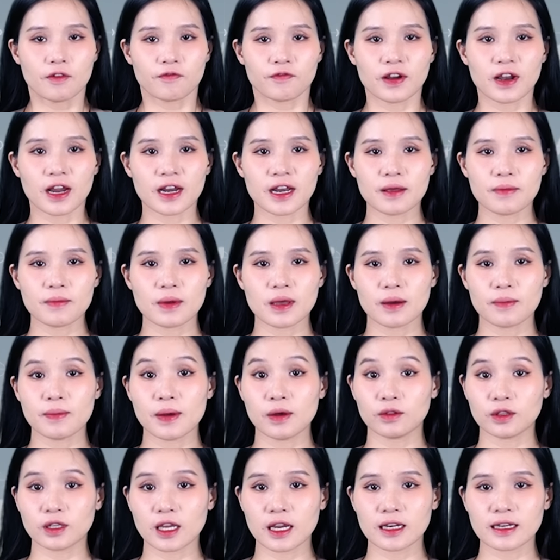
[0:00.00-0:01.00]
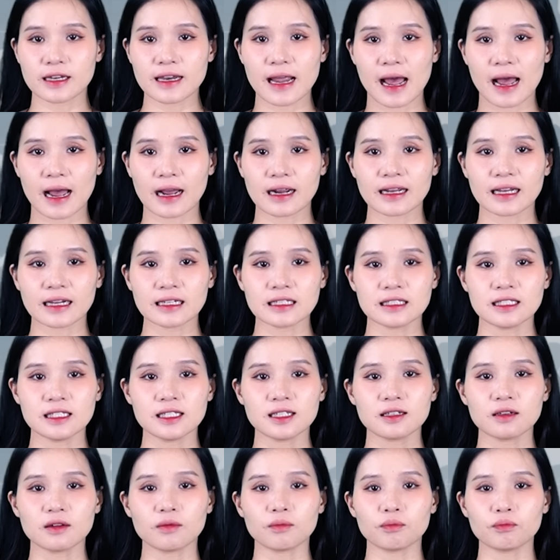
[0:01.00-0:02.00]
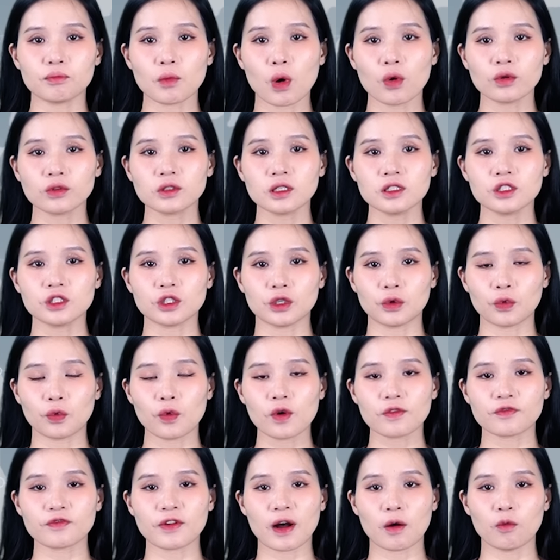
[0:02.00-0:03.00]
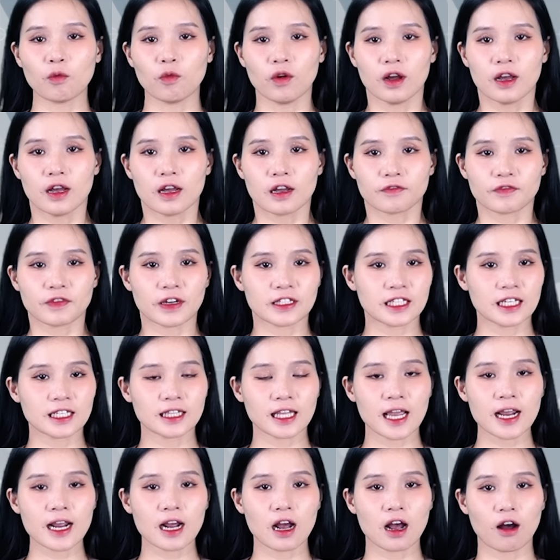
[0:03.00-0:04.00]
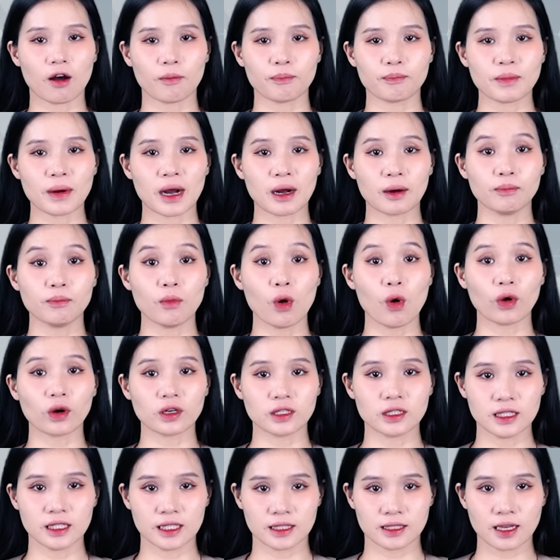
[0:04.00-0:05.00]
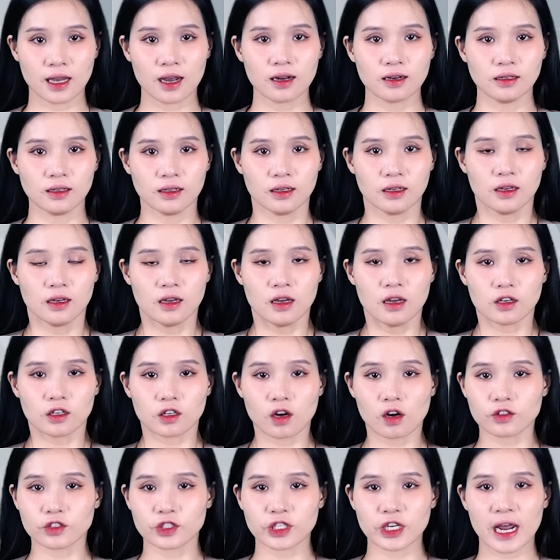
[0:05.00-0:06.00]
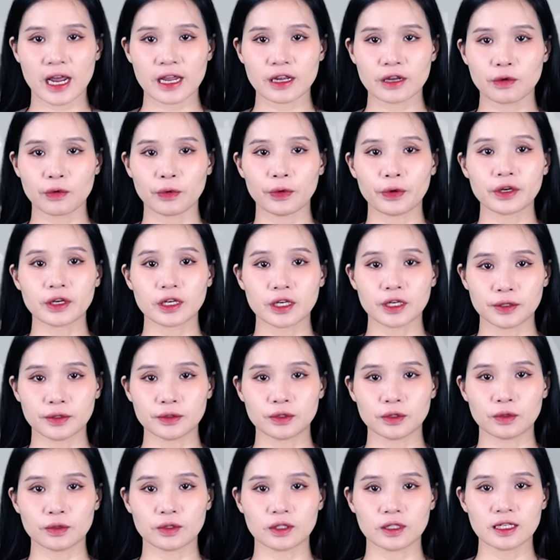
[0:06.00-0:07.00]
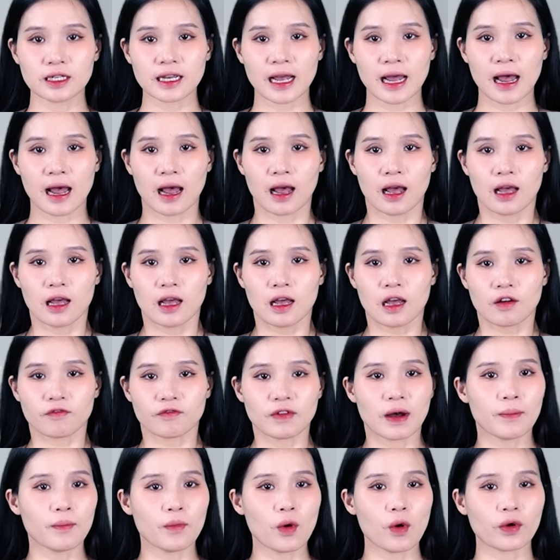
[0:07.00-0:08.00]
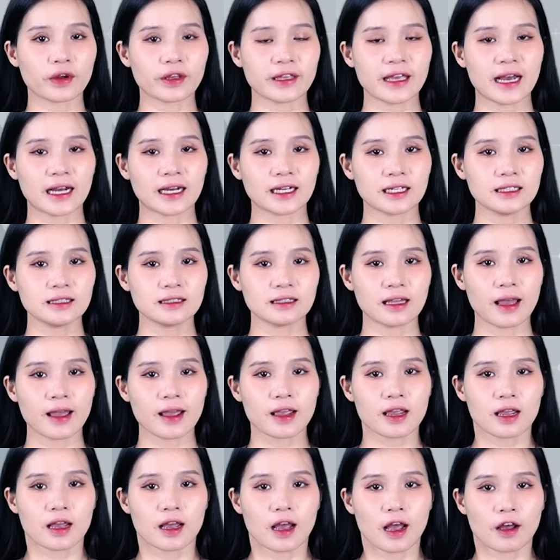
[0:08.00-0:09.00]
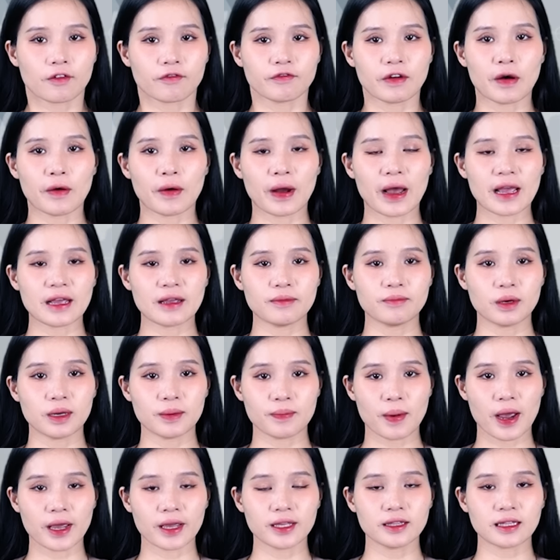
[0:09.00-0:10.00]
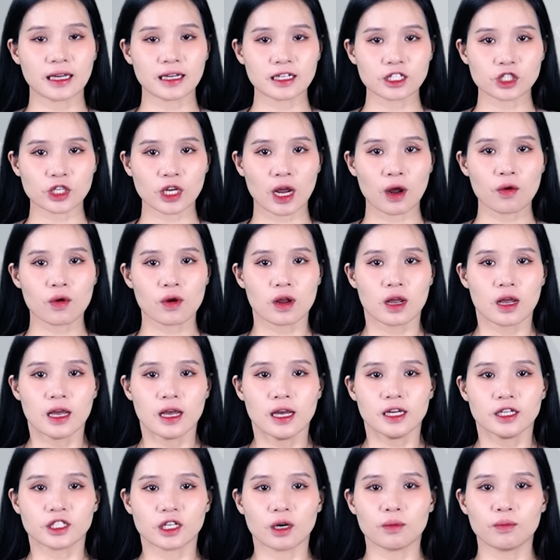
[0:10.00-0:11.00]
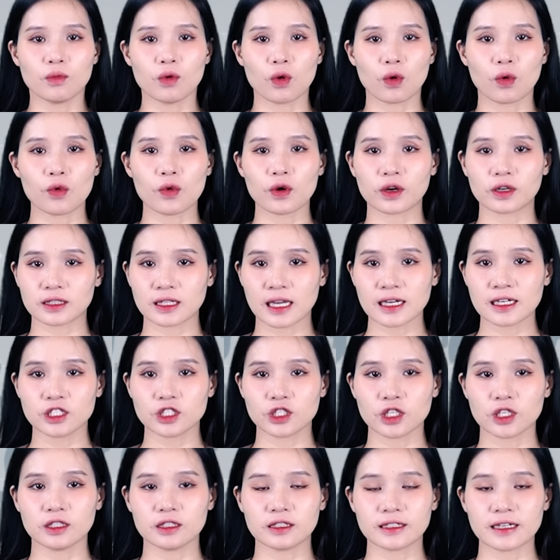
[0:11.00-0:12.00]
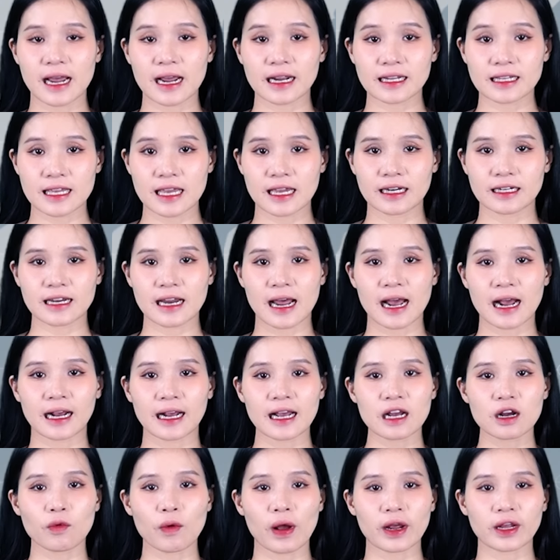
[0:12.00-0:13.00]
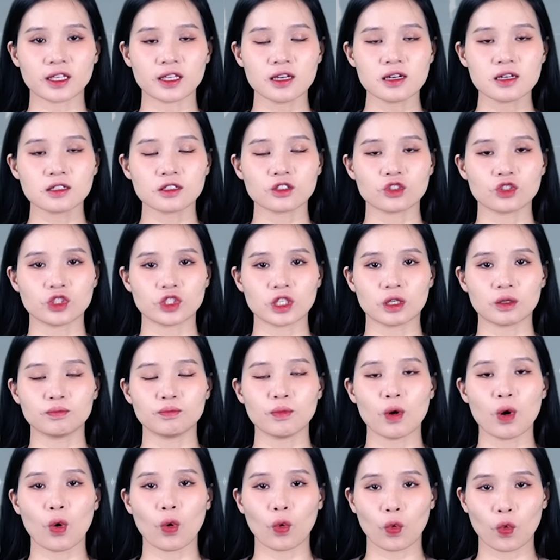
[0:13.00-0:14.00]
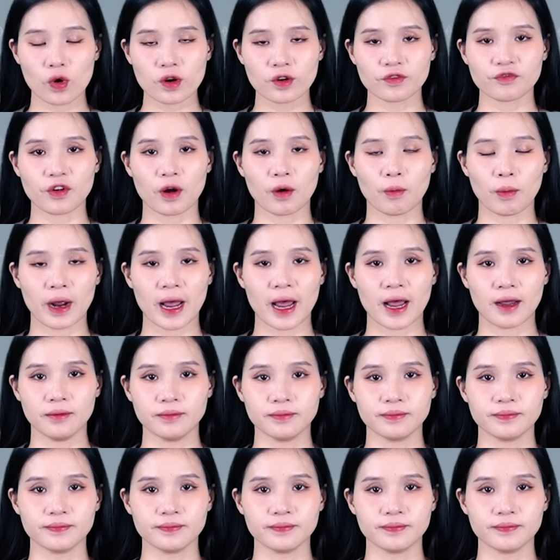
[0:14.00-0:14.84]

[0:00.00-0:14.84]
Vladimir Putin đã cách chức 4 thứ trưởng quốc phòng và thay thế họ bằng một người thân, con trai của cựu Thủ tướng Nga và một nhà kinh tế, vào ngày 17 tháng 6 trong một cuộc thanh trừng đang diễn ra các quan chức trong Bộ Quốc phòng Nga.